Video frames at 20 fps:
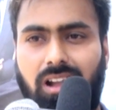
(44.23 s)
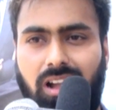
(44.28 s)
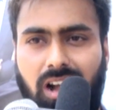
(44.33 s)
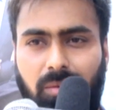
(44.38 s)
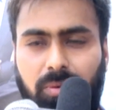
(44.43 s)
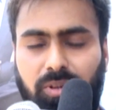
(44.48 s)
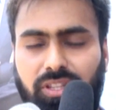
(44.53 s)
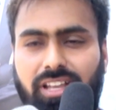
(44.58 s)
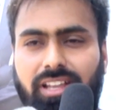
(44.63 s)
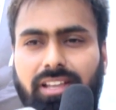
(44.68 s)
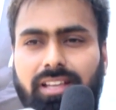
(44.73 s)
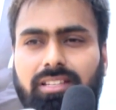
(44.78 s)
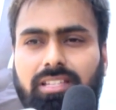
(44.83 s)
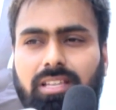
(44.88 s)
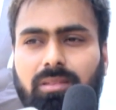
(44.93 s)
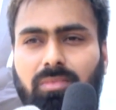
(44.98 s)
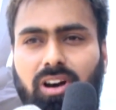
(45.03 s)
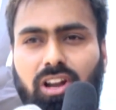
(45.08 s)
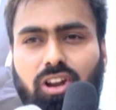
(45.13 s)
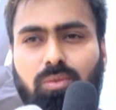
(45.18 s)
కాకపోతే ఈ
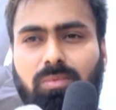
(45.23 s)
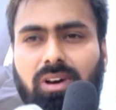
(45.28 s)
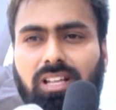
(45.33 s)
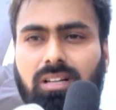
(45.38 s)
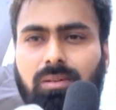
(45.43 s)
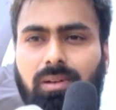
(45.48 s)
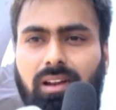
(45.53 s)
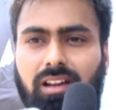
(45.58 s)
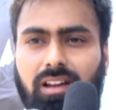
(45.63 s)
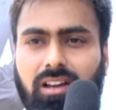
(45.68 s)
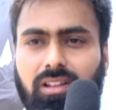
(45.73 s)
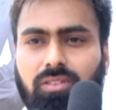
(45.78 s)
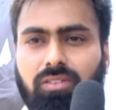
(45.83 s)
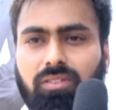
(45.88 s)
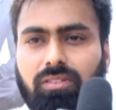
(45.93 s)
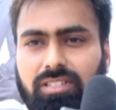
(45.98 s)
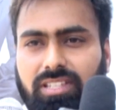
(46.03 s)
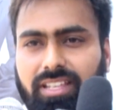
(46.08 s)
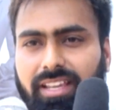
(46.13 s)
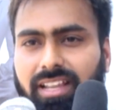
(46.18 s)
సినిమాలో మాత్రం అలా కాదు
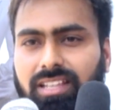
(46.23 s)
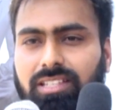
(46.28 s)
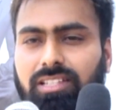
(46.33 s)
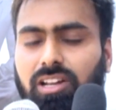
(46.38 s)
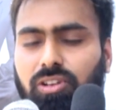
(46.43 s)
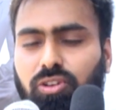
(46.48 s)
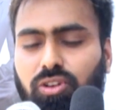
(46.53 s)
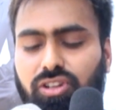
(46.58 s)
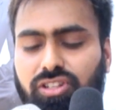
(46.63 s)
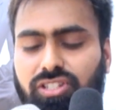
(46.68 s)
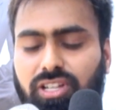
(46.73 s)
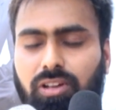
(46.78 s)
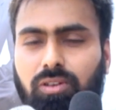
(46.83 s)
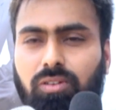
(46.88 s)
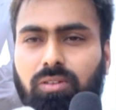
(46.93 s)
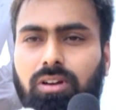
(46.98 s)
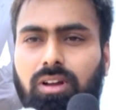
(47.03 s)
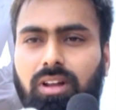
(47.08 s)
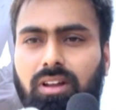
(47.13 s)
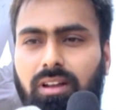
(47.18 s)
సీరియస్గా
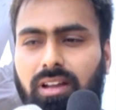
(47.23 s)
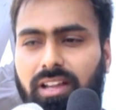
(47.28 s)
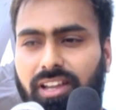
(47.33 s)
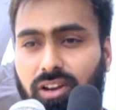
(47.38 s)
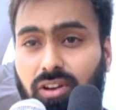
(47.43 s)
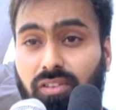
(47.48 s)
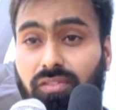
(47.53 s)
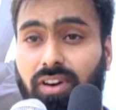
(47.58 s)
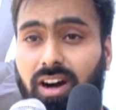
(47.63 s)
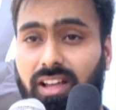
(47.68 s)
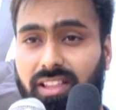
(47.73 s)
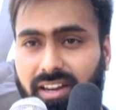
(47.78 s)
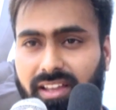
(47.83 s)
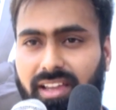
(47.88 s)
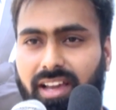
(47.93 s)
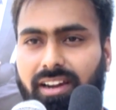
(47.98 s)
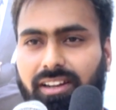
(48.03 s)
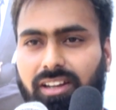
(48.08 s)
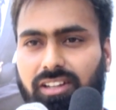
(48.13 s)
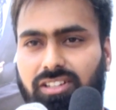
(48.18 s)
చూపించారు హీరో ఫాదర్
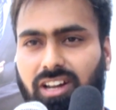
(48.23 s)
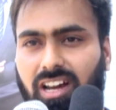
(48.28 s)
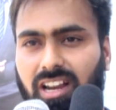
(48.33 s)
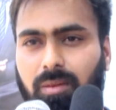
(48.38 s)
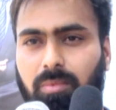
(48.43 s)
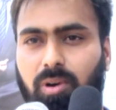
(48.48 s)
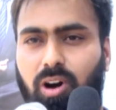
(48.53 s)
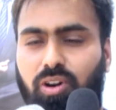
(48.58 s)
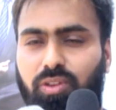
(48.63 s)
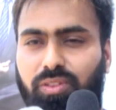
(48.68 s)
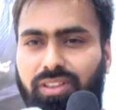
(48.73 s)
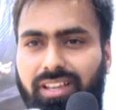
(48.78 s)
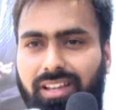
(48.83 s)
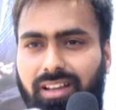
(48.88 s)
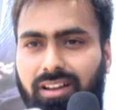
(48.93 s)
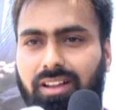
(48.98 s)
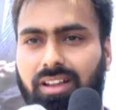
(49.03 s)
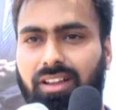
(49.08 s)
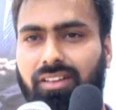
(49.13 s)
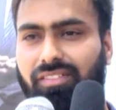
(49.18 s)
క్యారెక్టర్ చాలా బాగుంది
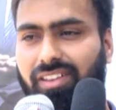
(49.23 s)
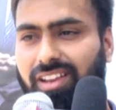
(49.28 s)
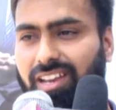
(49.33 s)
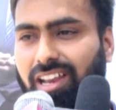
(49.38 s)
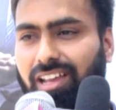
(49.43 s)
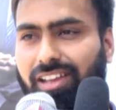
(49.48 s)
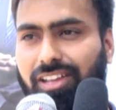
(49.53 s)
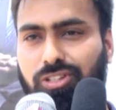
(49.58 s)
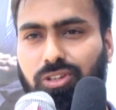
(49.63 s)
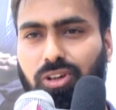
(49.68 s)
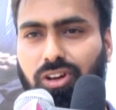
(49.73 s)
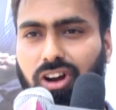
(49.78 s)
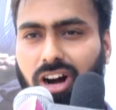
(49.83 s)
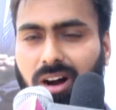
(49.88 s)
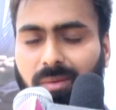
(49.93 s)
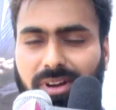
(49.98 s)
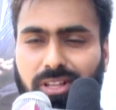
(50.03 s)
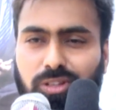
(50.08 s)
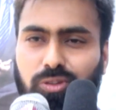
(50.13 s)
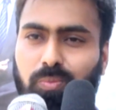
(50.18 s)
ఇక వెన్నెల కిషోర్
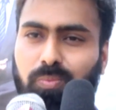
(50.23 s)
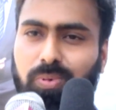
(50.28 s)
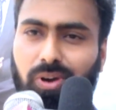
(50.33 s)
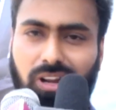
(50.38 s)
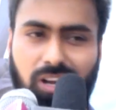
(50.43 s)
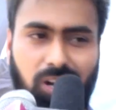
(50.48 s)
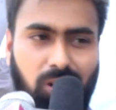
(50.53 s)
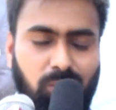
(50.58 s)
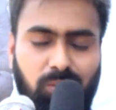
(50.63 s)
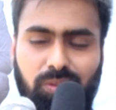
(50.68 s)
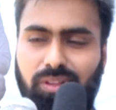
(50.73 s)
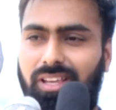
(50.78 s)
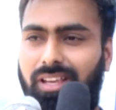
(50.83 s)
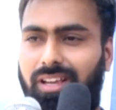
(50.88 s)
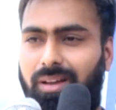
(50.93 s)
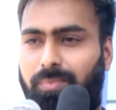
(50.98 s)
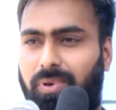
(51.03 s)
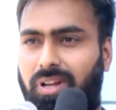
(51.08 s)
కామెడీ సూపర్గా ఉంది